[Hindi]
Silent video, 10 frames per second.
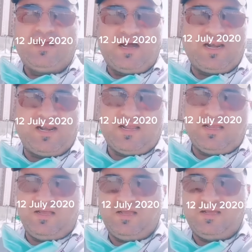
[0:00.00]
हर एक
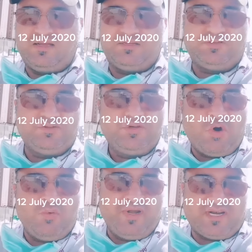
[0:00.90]

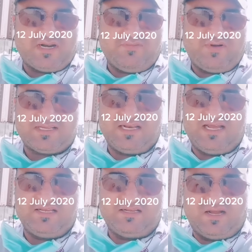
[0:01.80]
नौ मीटर का
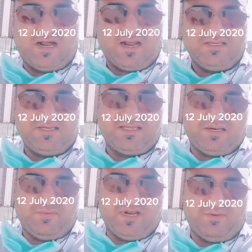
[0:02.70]
फासला हर हाजी के
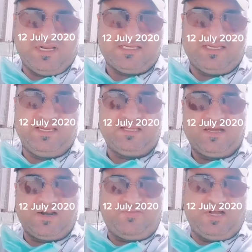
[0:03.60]
दरमियान होना चाहिए
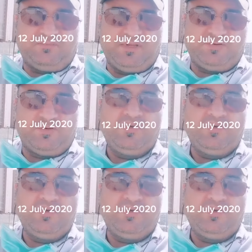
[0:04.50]
अरफात में जो